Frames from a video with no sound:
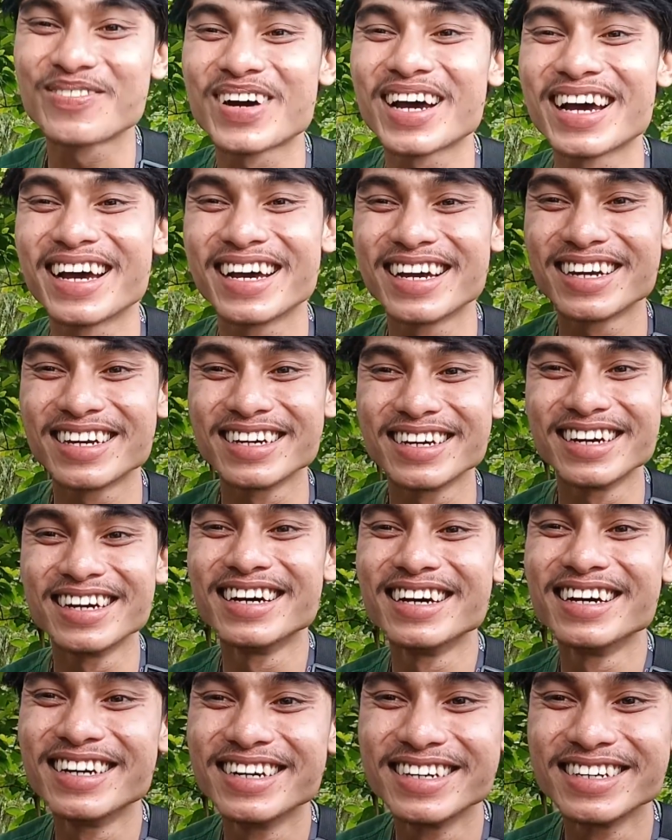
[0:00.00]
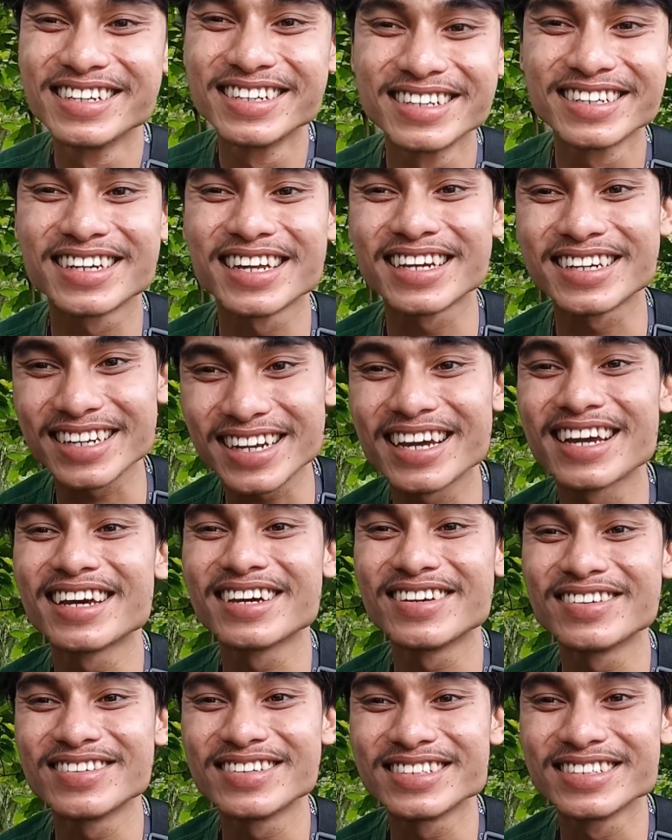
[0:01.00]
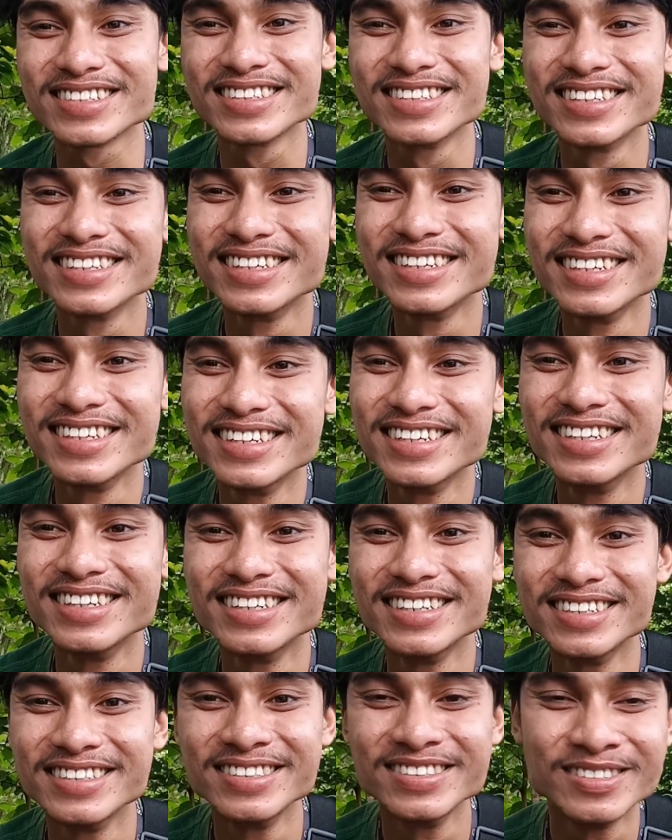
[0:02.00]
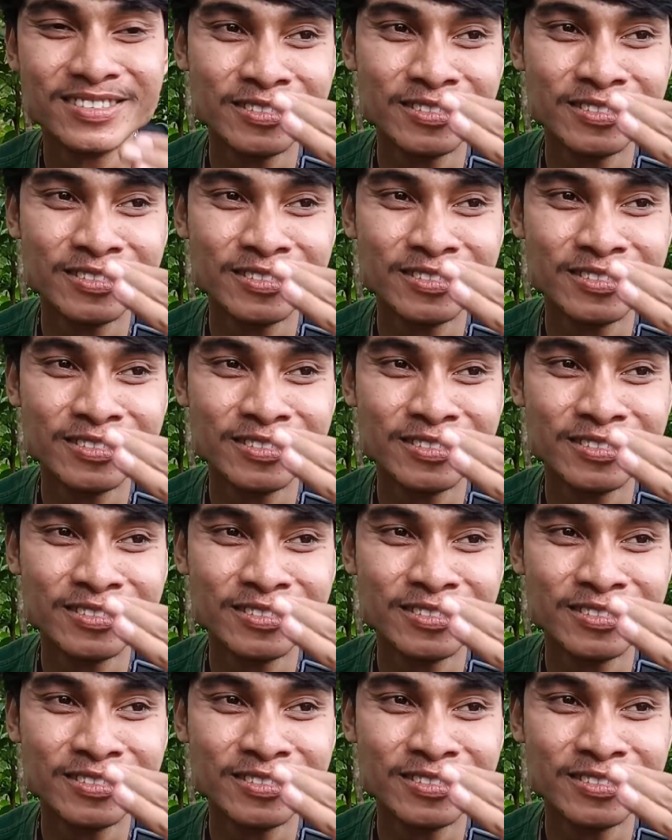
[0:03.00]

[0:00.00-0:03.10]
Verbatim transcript: bae oh ya wis dede berarti kayak